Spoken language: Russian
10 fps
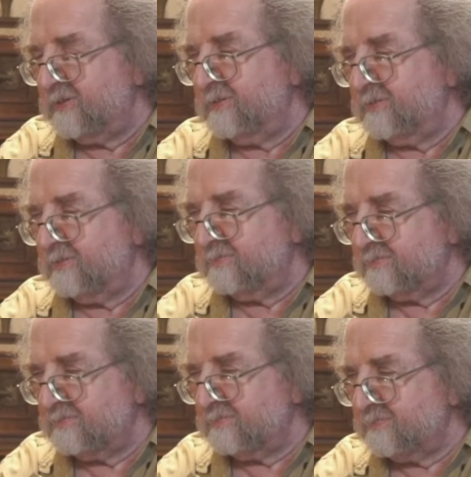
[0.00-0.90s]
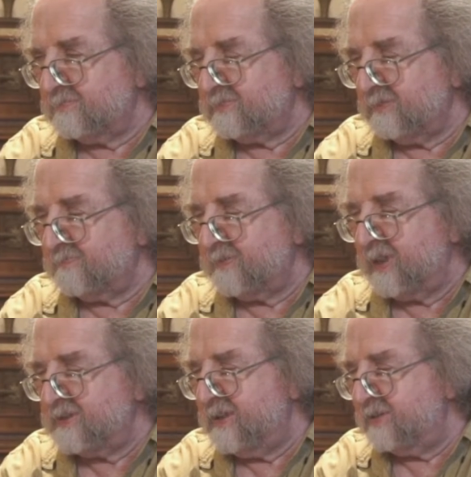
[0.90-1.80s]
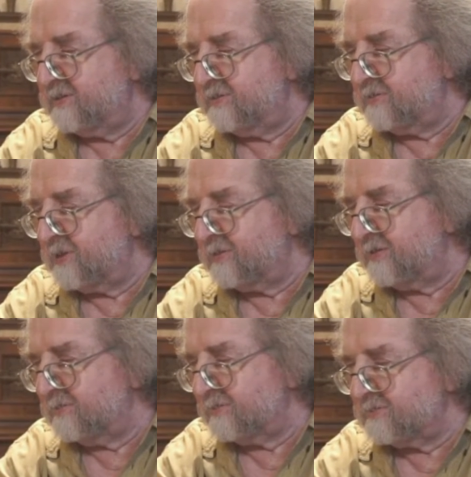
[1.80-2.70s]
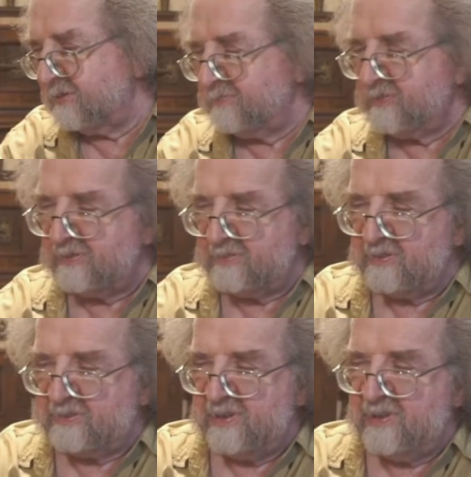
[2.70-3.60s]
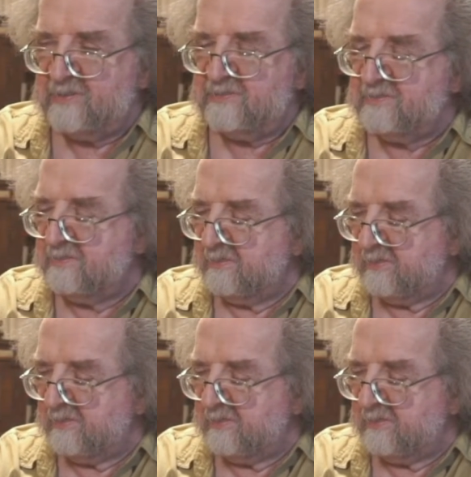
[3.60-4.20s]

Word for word: и там, газеты, какие-то стал писать рецензии.